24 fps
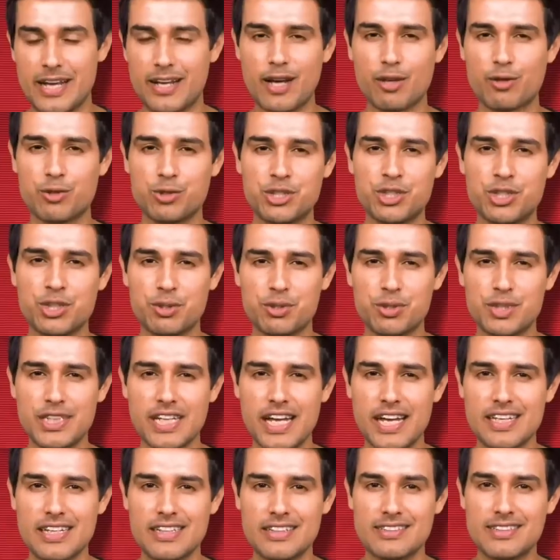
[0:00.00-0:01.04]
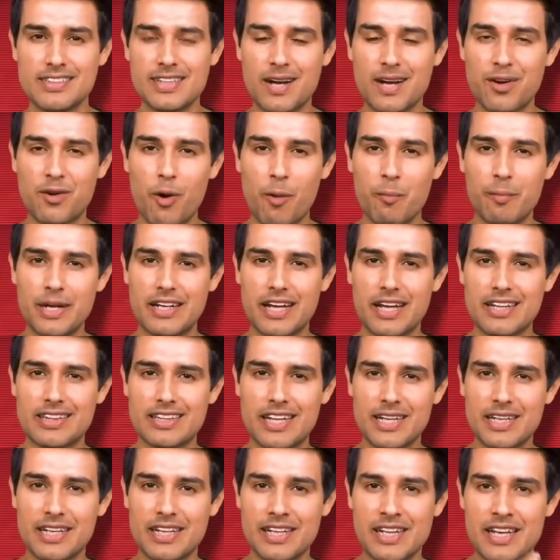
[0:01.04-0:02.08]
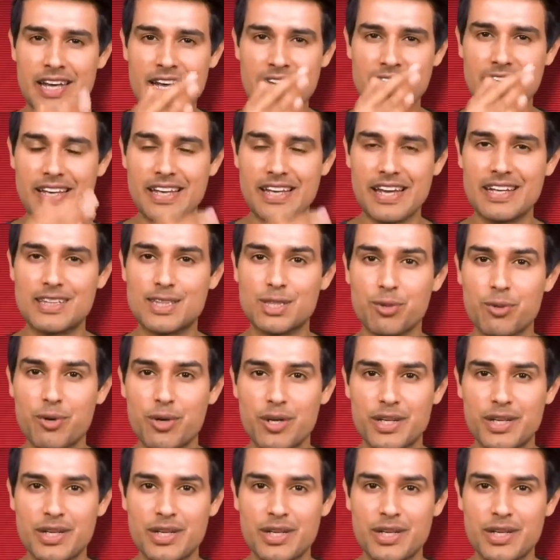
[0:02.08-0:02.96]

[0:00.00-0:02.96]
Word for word: देखकर खुशी होती है कि किसी का कॉमेंट आता है ये कहते हुए